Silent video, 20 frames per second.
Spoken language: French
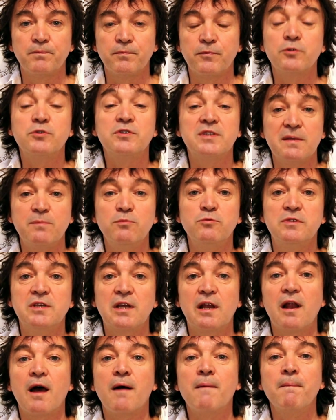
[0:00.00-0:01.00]
de ces
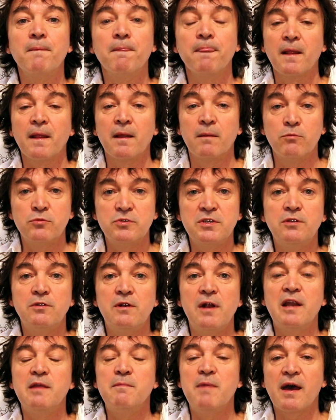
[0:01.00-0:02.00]
musiques-là, musique
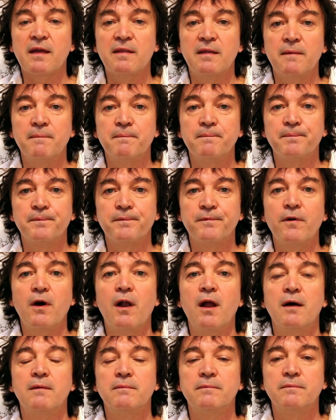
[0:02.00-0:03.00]
de la liberté.
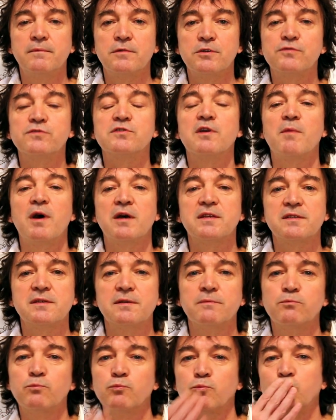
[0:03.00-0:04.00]
Voilà, je vous
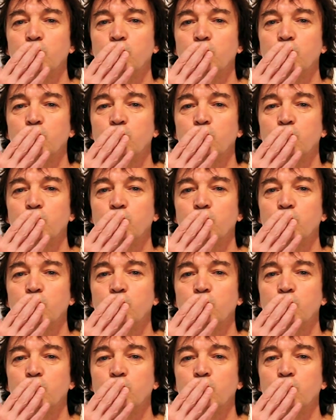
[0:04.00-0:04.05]
embrasse.